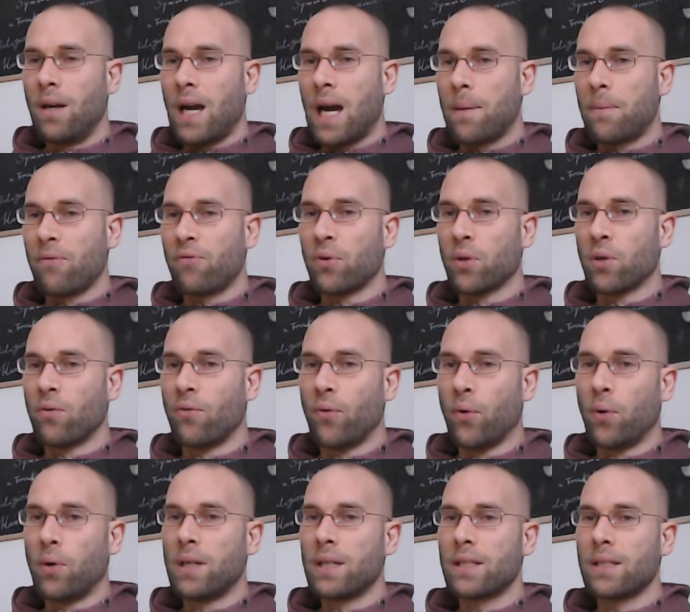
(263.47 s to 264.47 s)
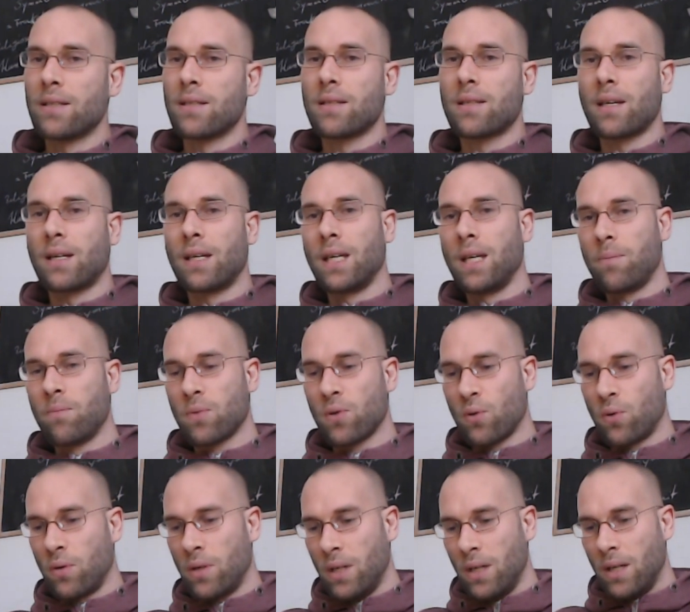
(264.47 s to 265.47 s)
aber für gewöhnlich ist es dann eben
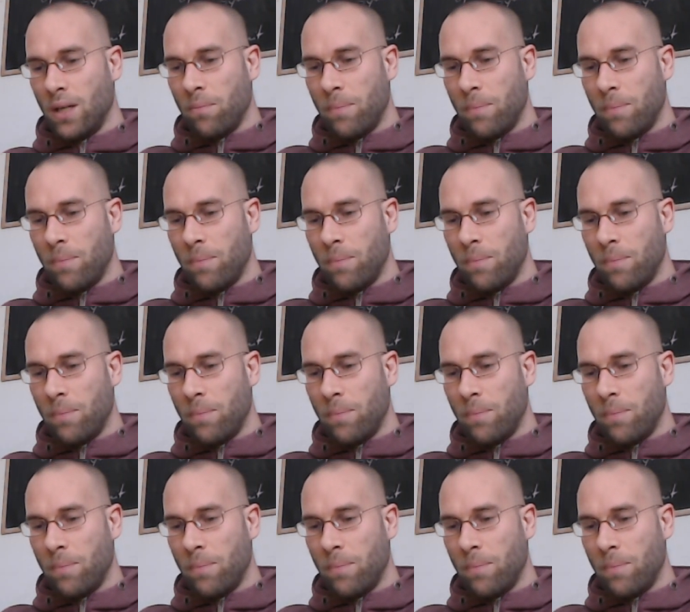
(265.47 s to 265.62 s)
so,